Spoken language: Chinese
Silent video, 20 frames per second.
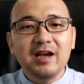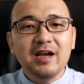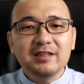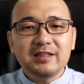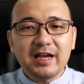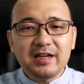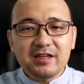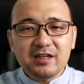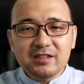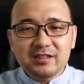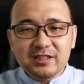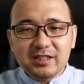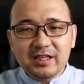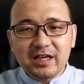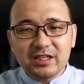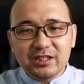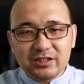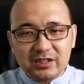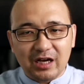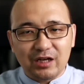但是你现在
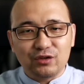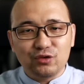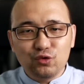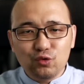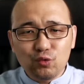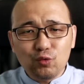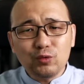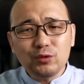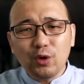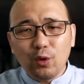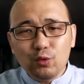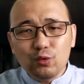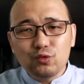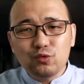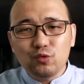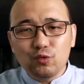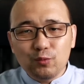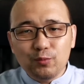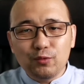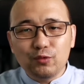想租都
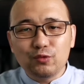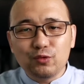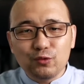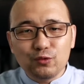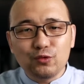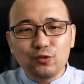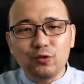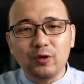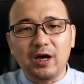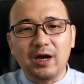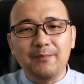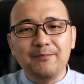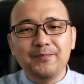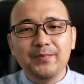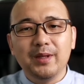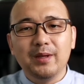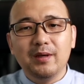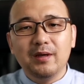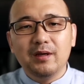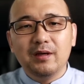租不出去了，
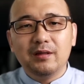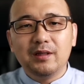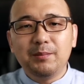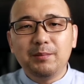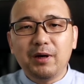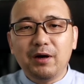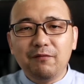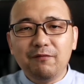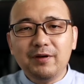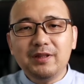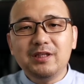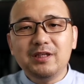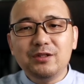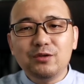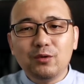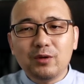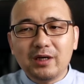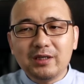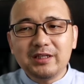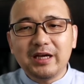那么问题就
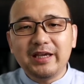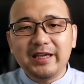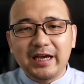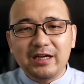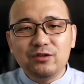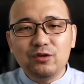更加严